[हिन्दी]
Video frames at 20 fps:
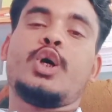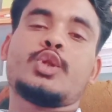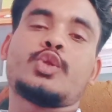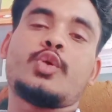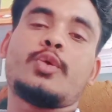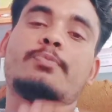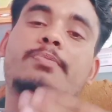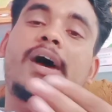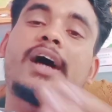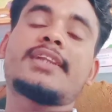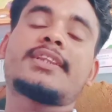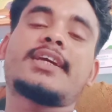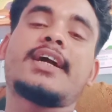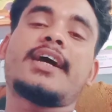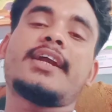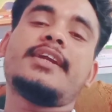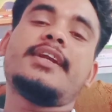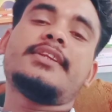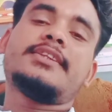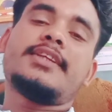तो बात
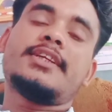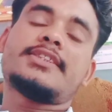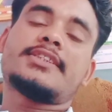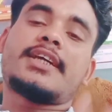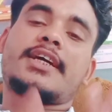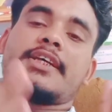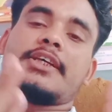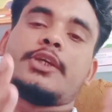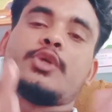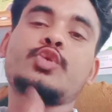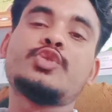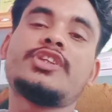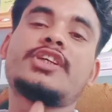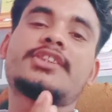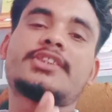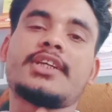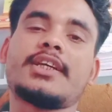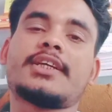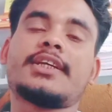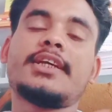कर लेते हैं इसका यूजेस
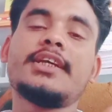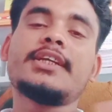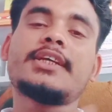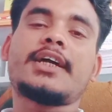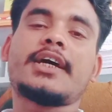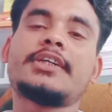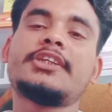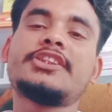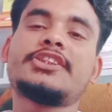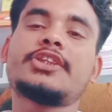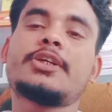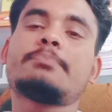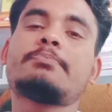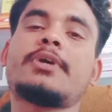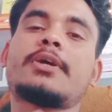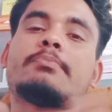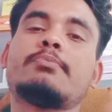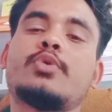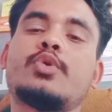की किन कंडीशन पर